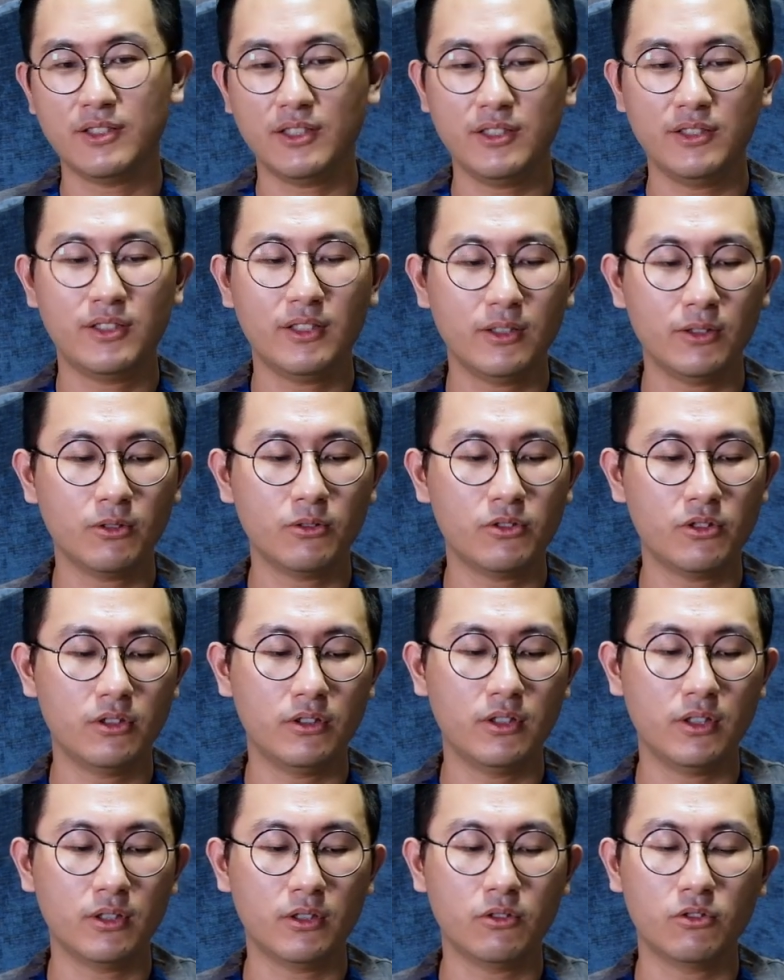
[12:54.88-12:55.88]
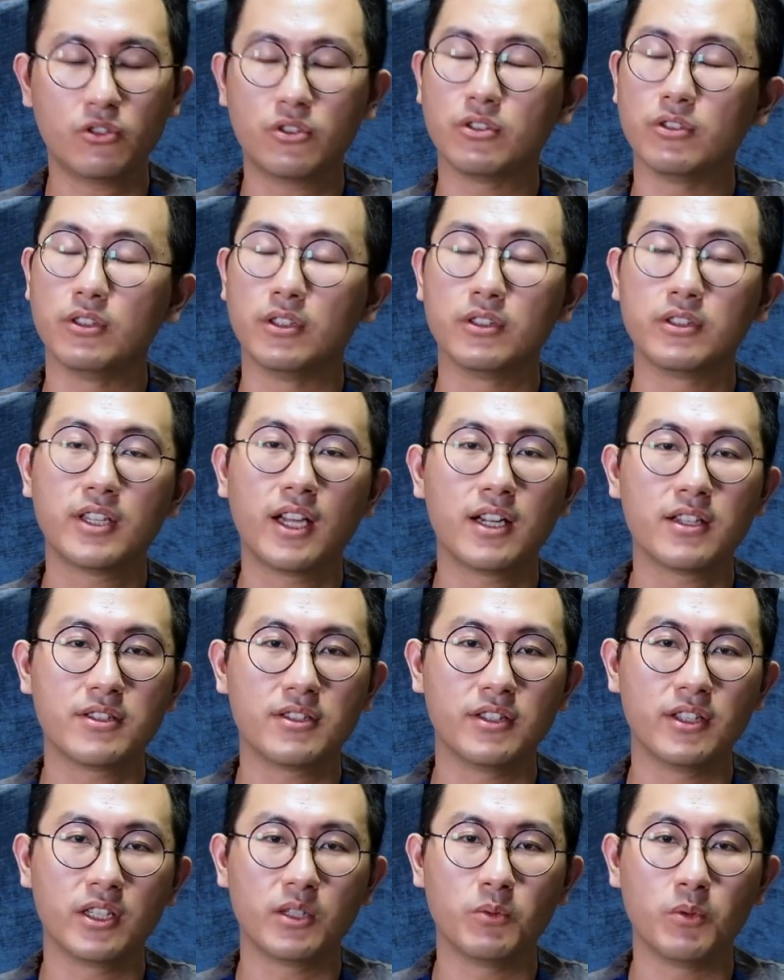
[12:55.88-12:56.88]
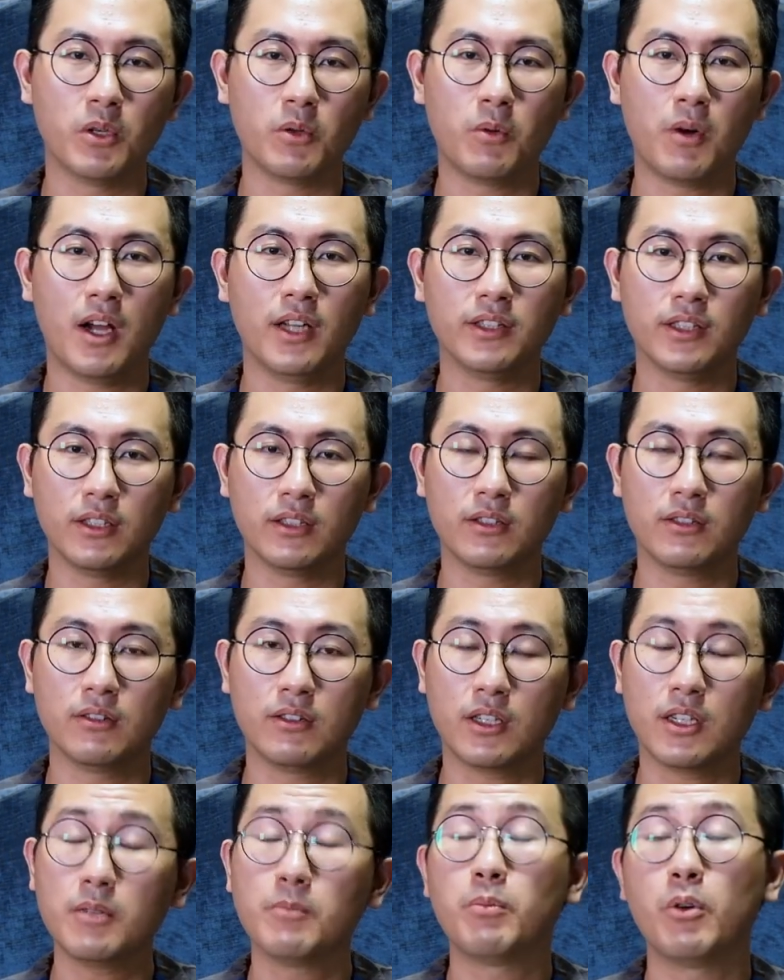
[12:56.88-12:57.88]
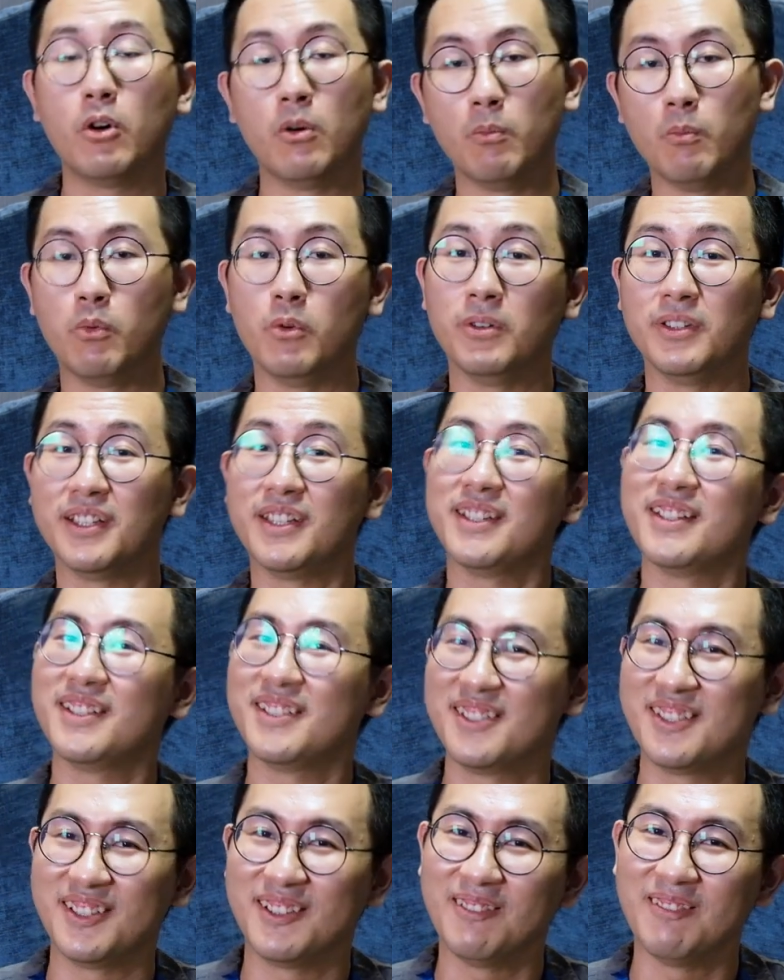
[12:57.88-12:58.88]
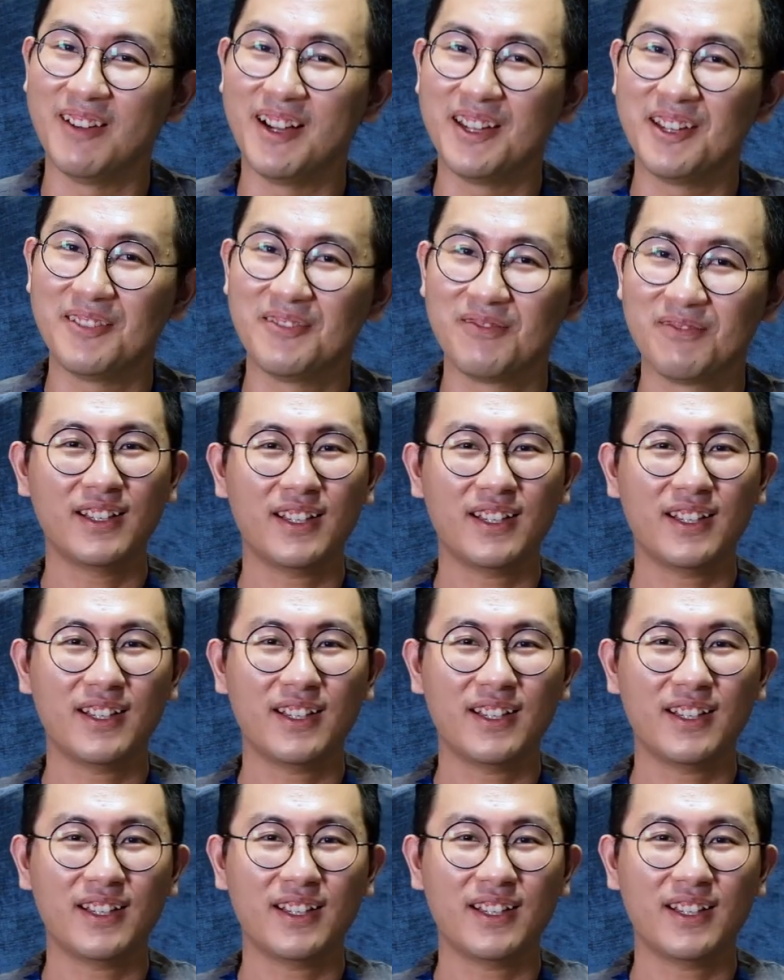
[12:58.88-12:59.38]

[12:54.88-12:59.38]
这些都是能够使得这样子的一个文化能够更蓬勃的一个行为。